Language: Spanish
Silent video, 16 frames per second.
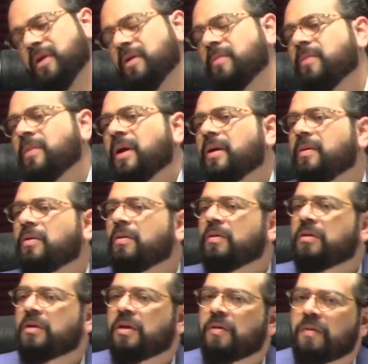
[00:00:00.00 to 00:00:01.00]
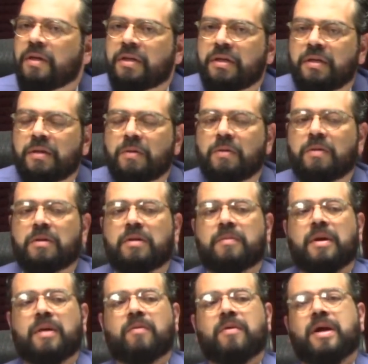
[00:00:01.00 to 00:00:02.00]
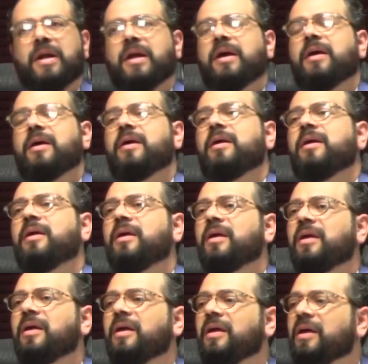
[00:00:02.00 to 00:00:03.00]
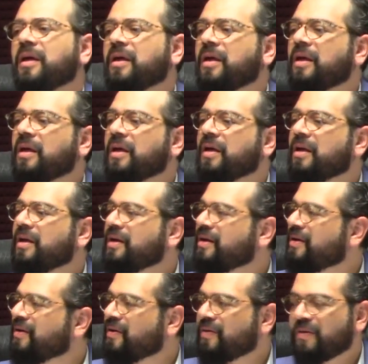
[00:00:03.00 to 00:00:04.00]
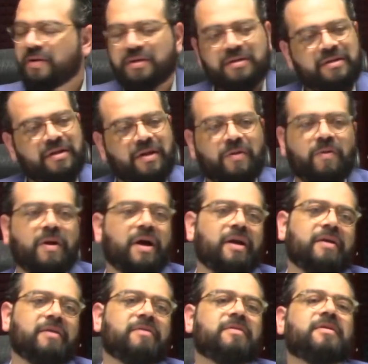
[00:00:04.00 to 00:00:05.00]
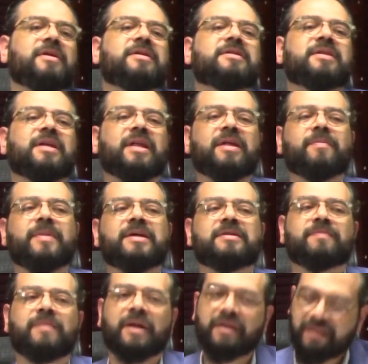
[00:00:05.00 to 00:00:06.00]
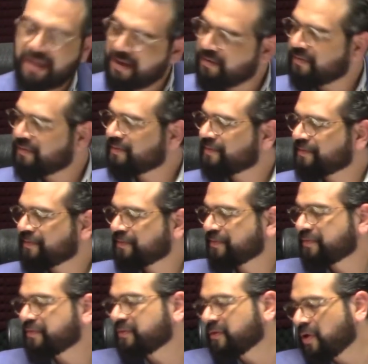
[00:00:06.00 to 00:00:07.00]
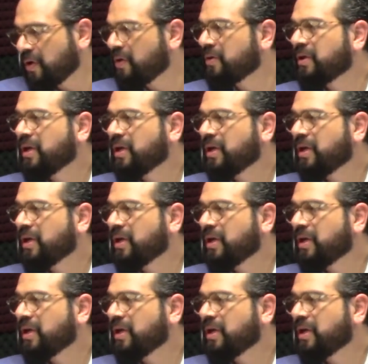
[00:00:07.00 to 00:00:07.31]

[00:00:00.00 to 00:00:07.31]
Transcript: Sí. Eh, yo tengo el título de mi abuela. No es cirujano, es nada más partero. Yo lo